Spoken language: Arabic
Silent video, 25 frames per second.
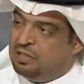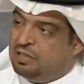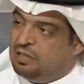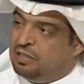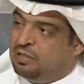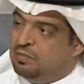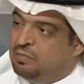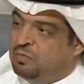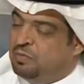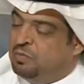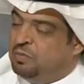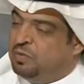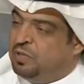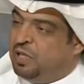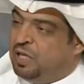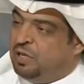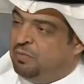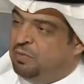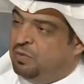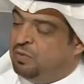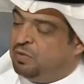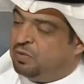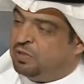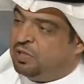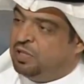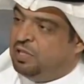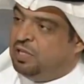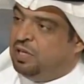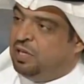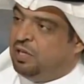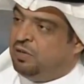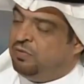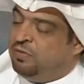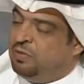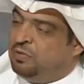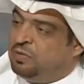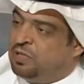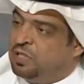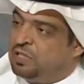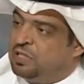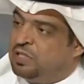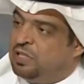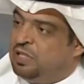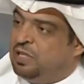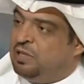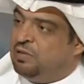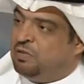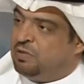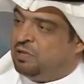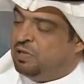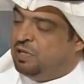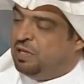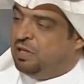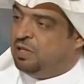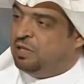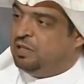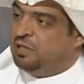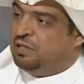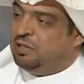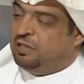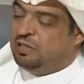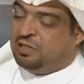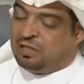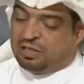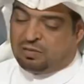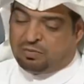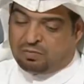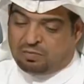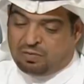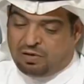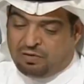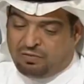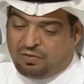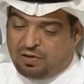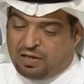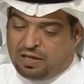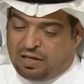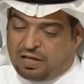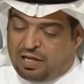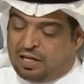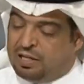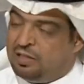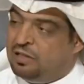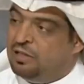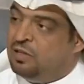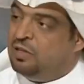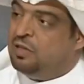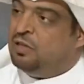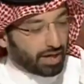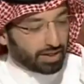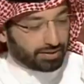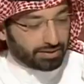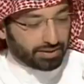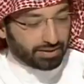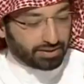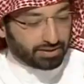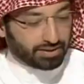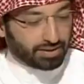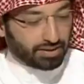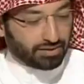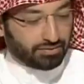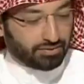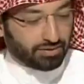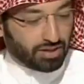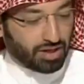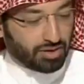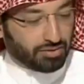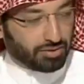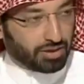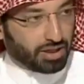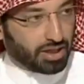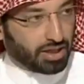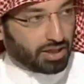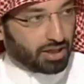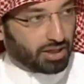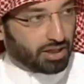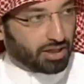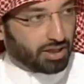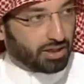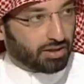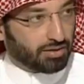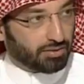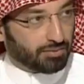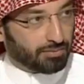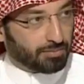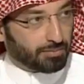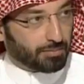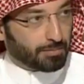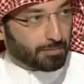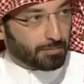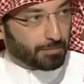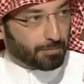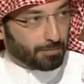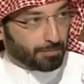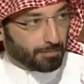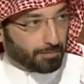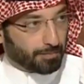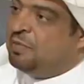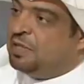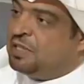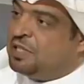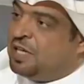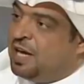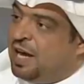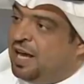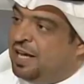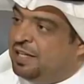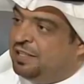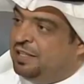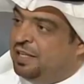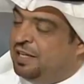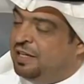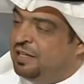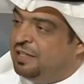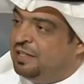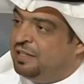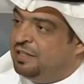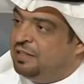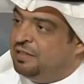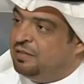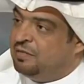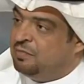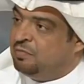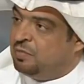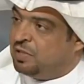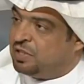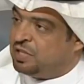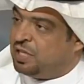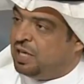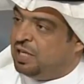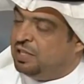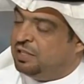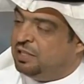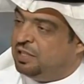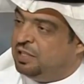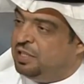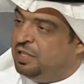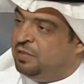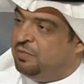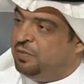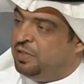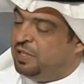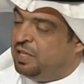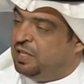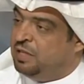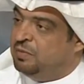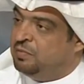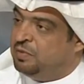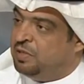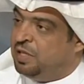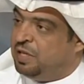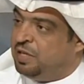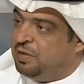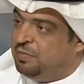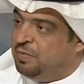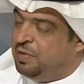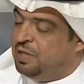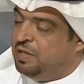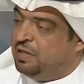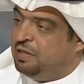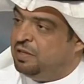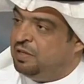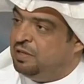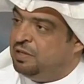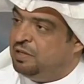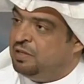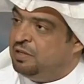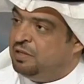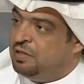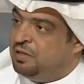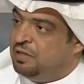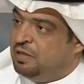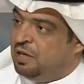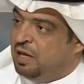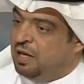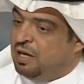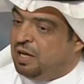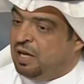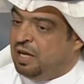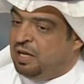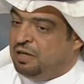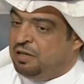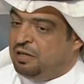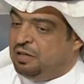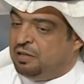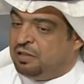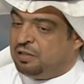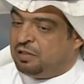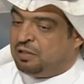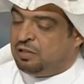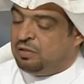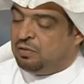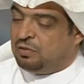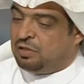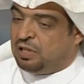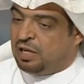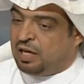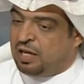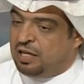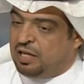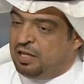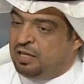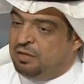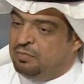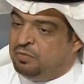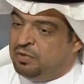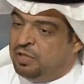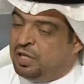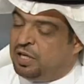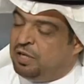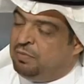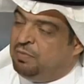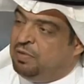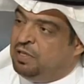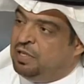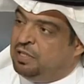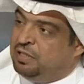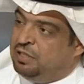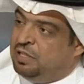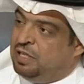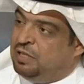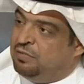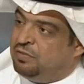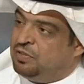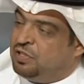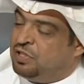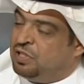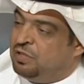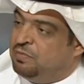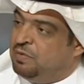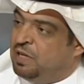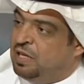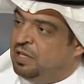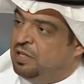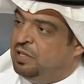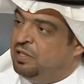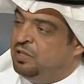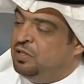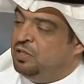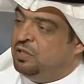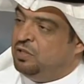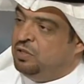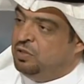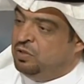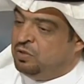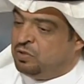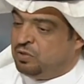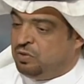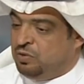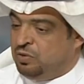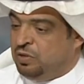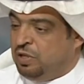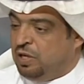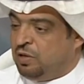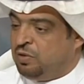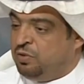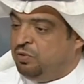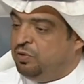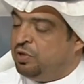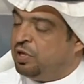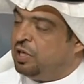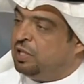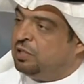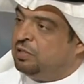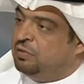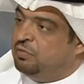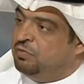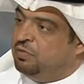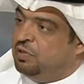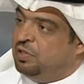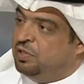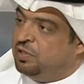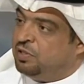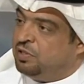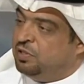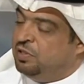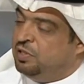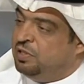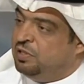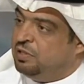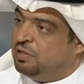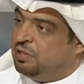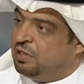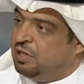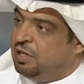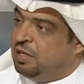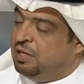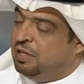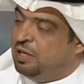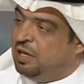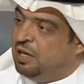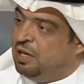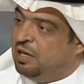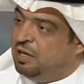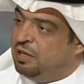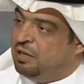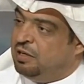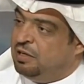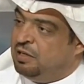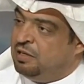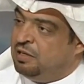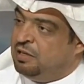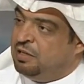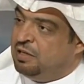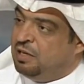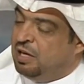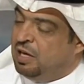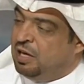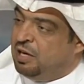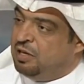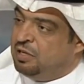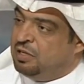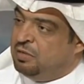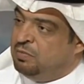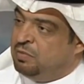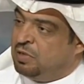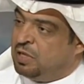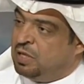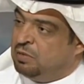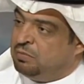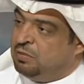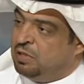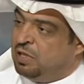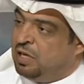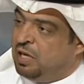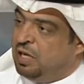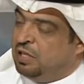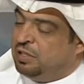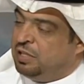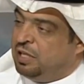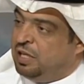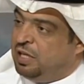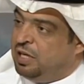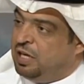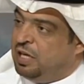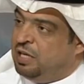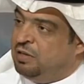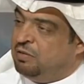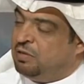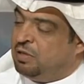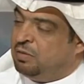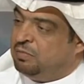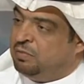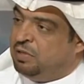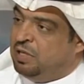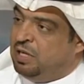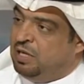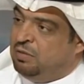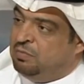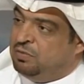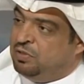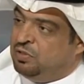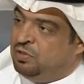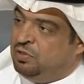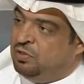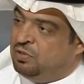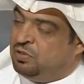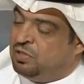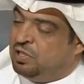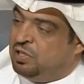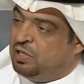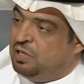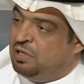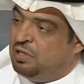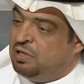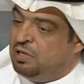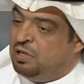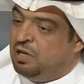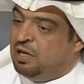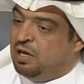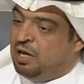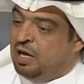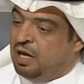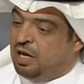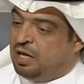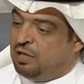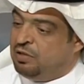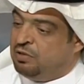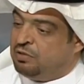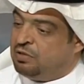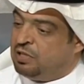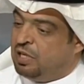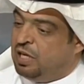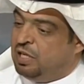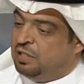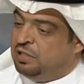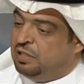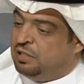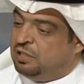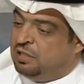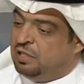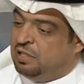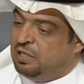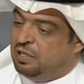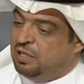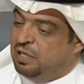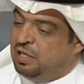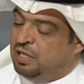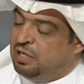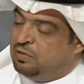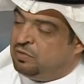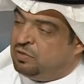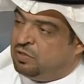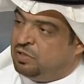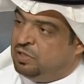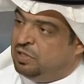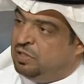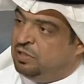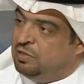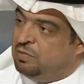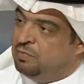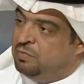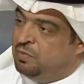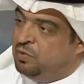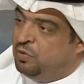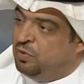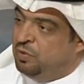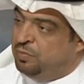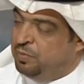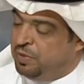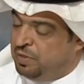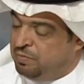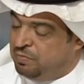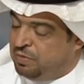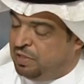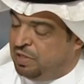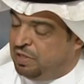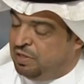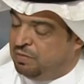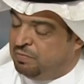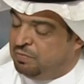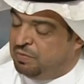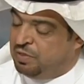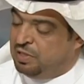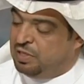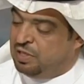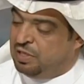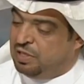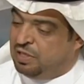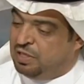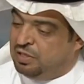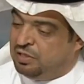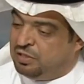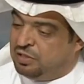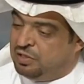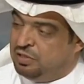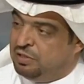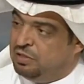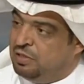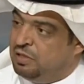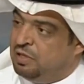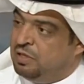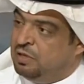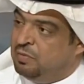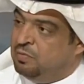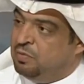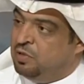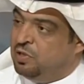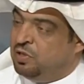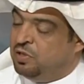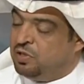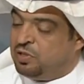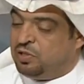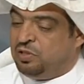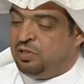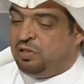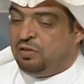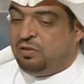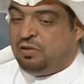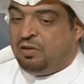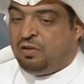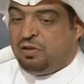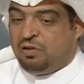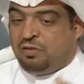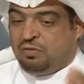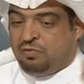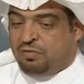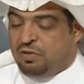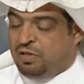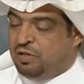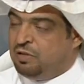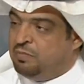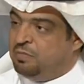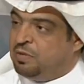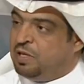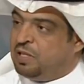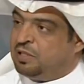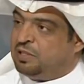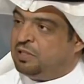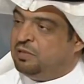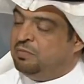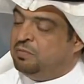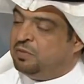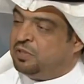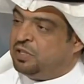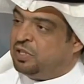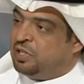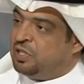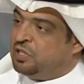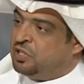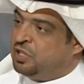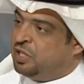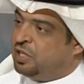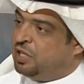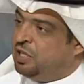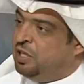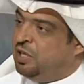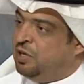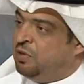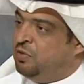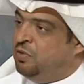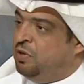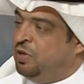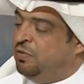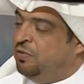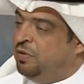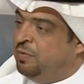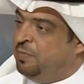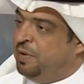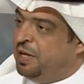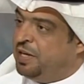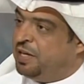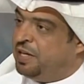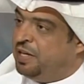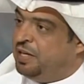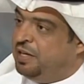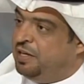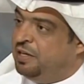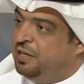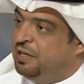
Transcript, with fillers: من المدربين الوطنيين اعرفهم شخصيا وكنا نرتبط معهم في والمحاضرات اللي تصير في الاونه الاخيره ما نبغى محاضرات ابغى شهاده ابغى شهاده تدريبيه للمدربين الان تتخيل المدربين عندنا في الشمال يروحوا ياخذوا دوراتهم في الاردن يعني اخرهم الكابتن خالد خيران والكابتن احمد الدوسري اخذوا شهاده الاي او سي والبي من من طيب. من الاردن في المنطقه المنطقه الشرقيه ياخذونها في البحرين